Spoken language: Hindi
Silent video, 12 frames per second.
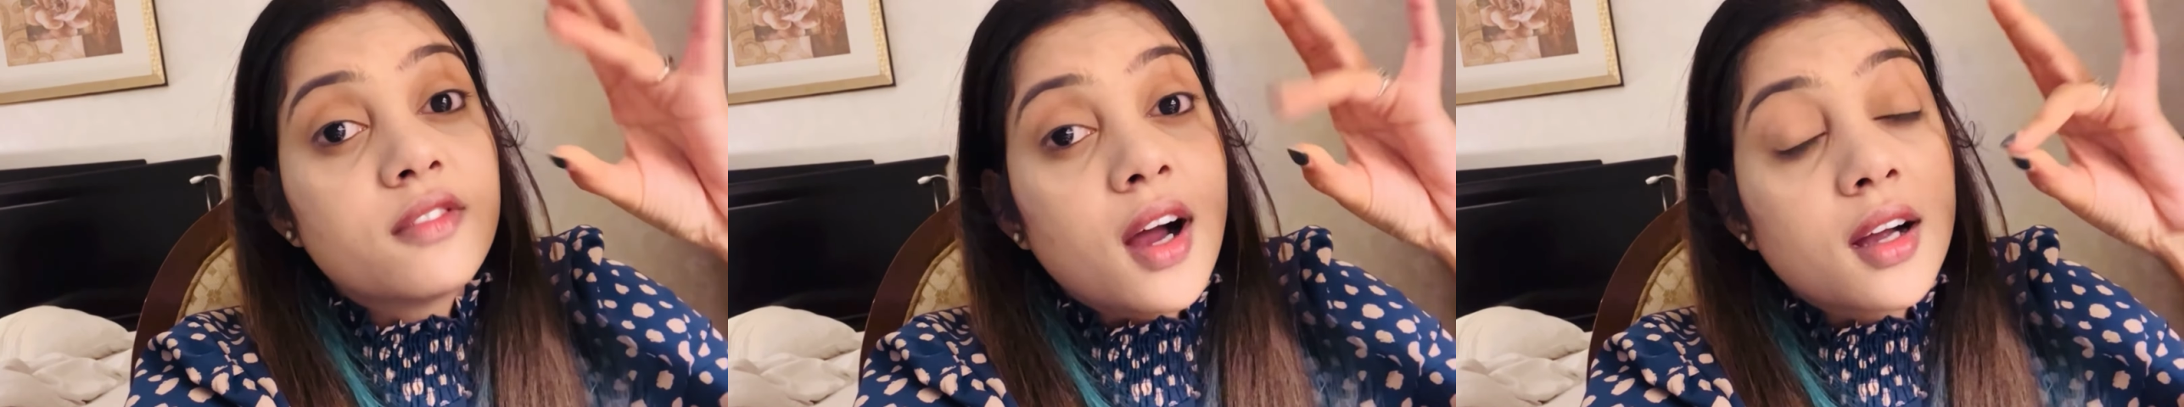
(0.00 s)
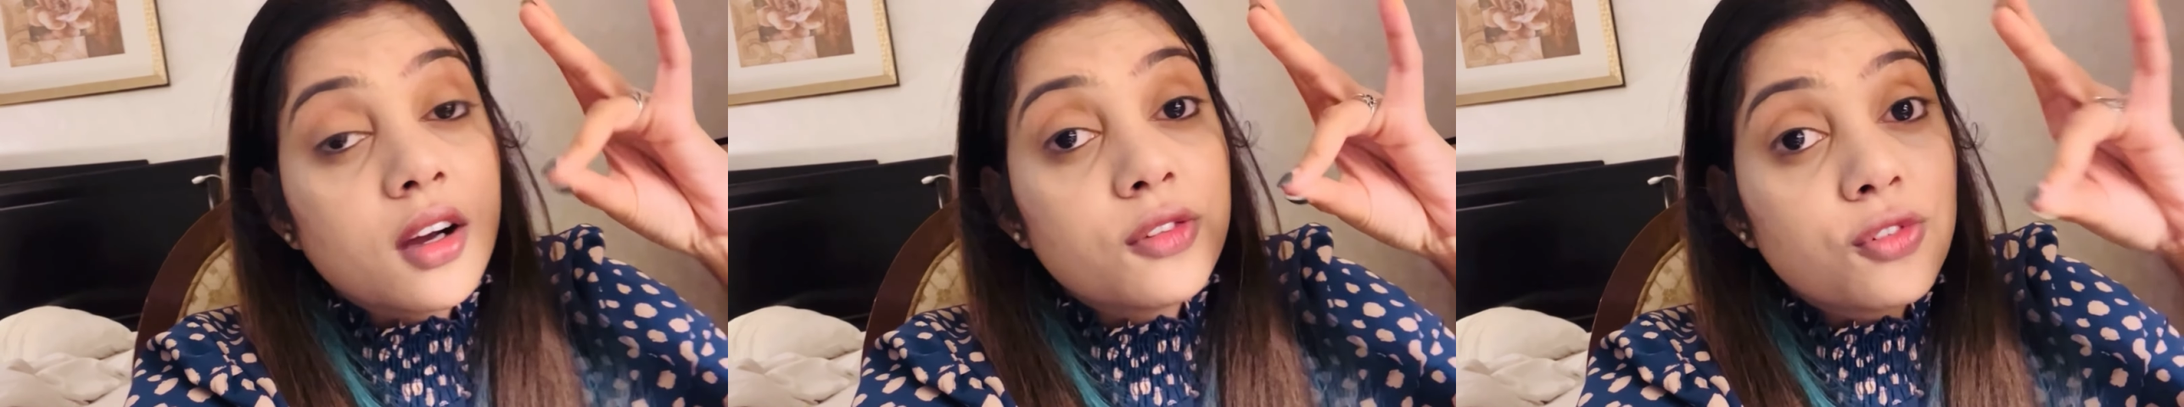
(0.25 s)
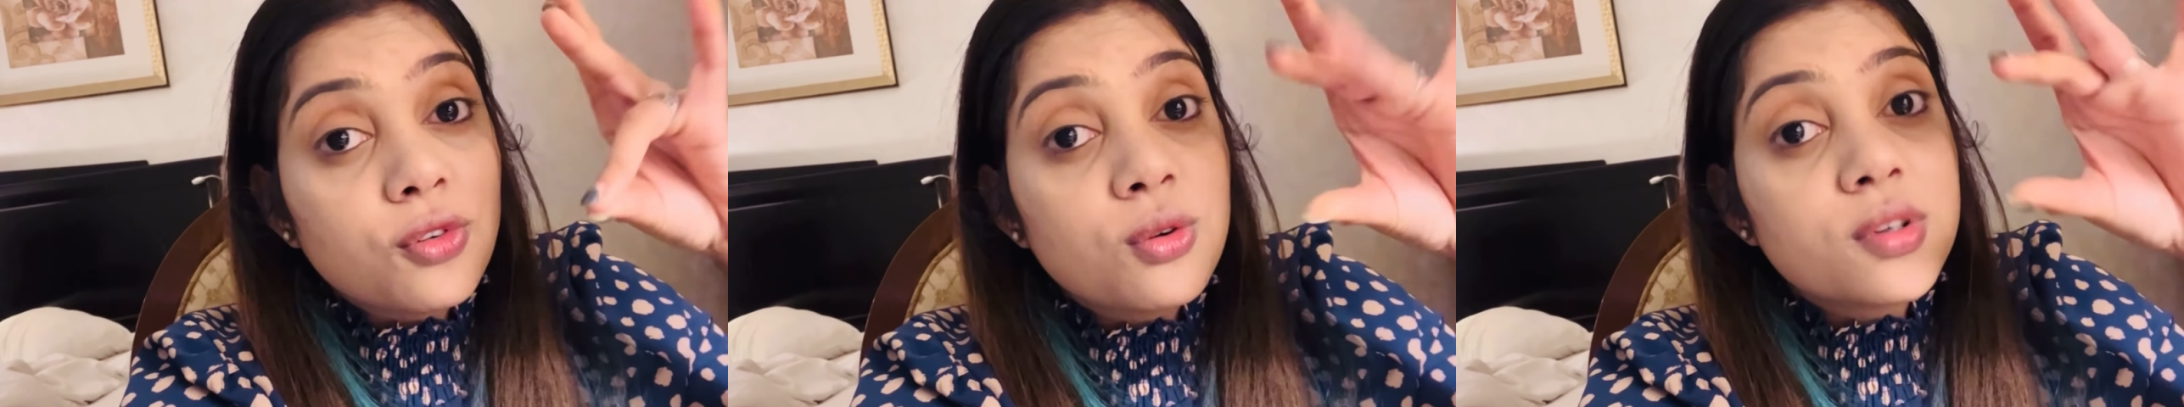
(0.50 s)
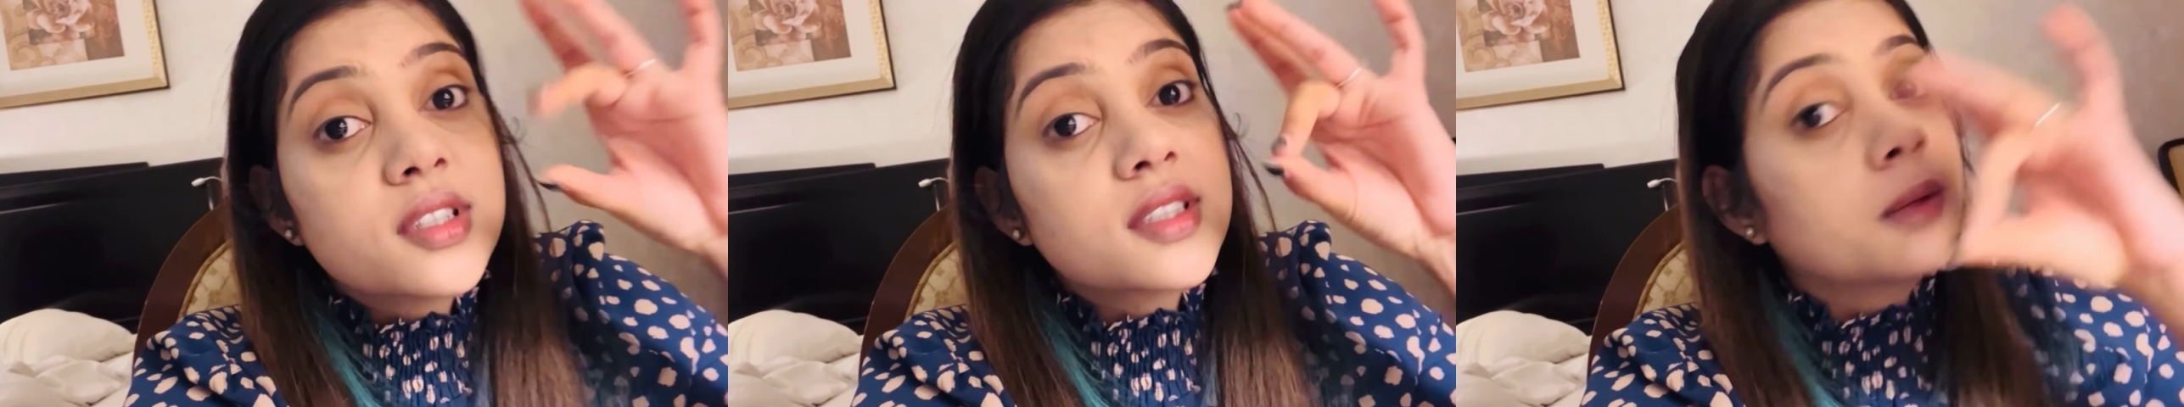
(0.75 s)
वहाँ का
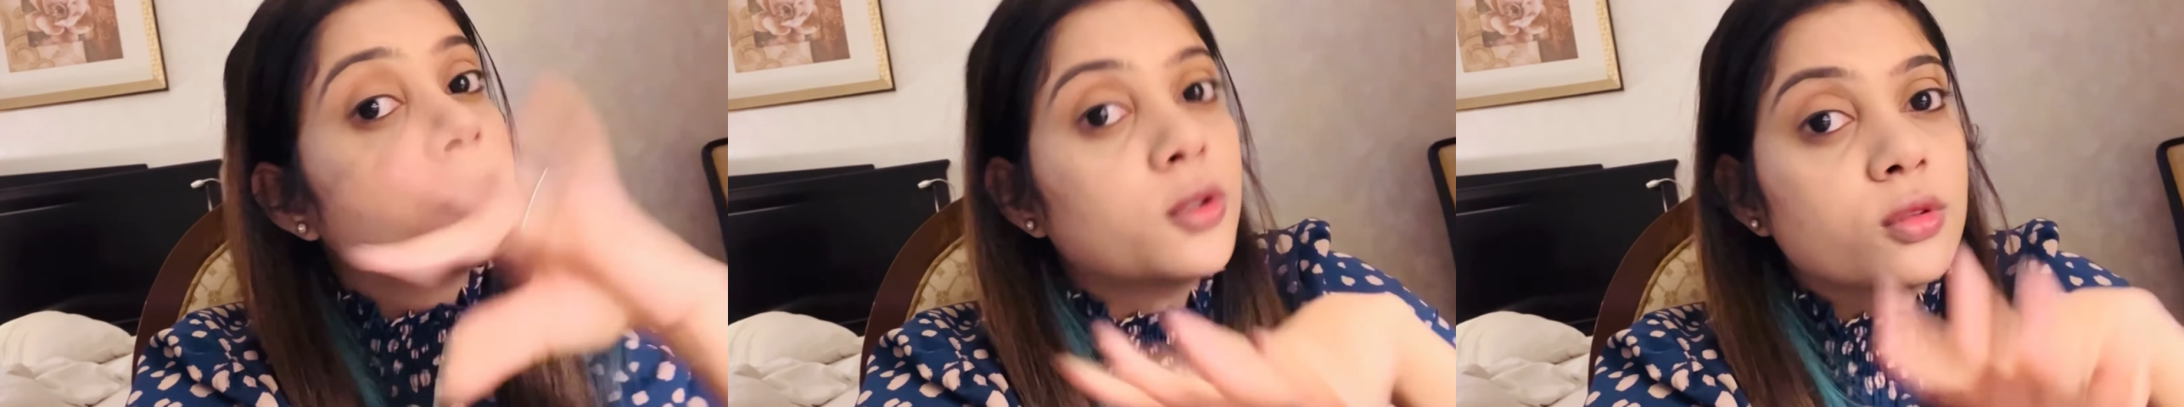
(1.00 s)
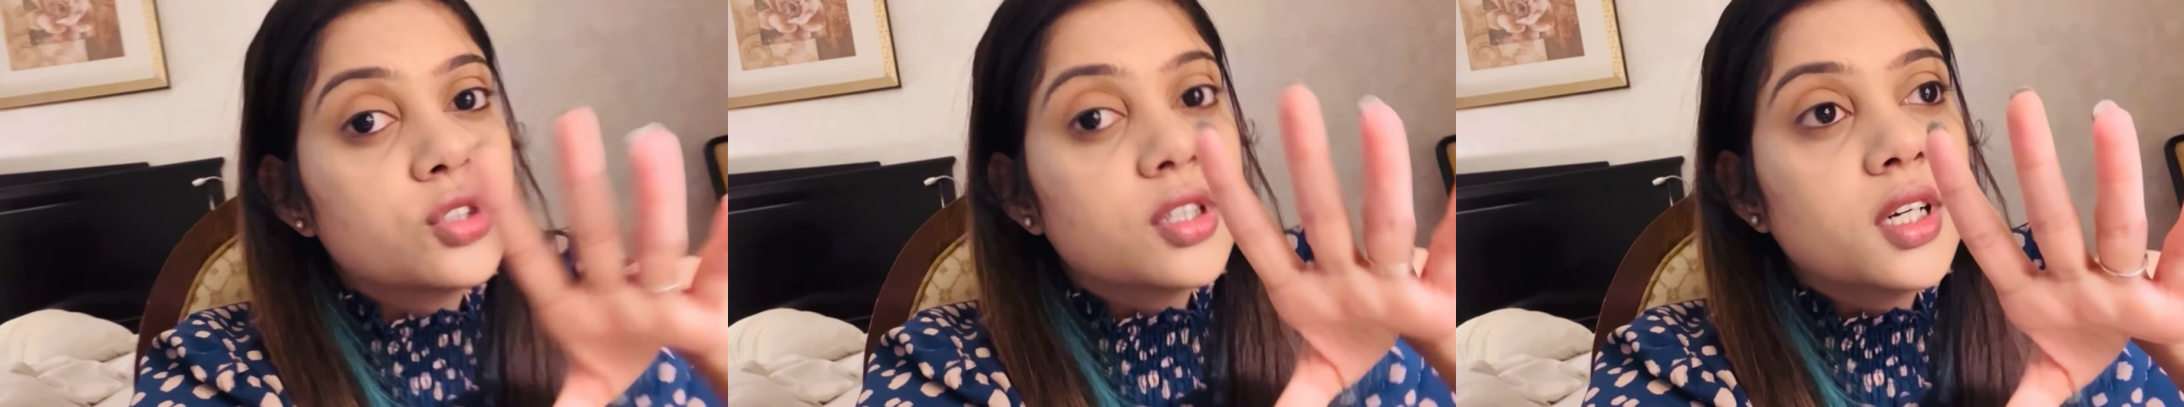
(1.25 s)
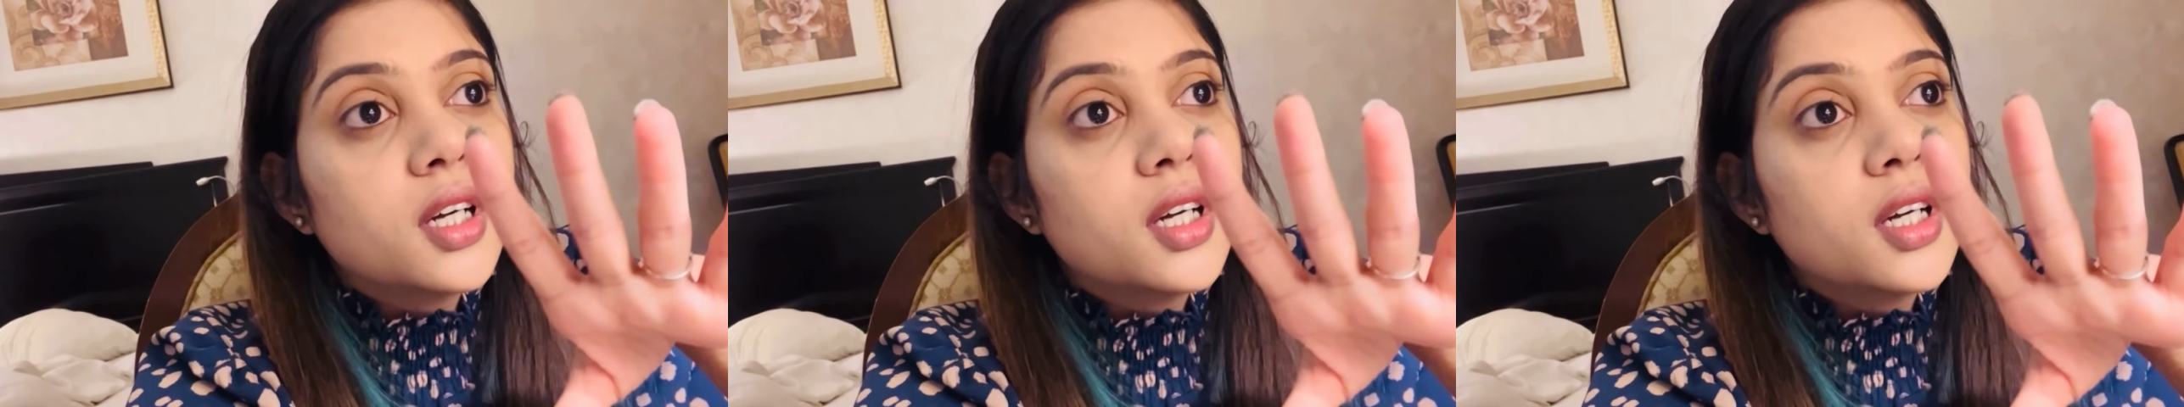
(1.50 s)
फूड सब कुछ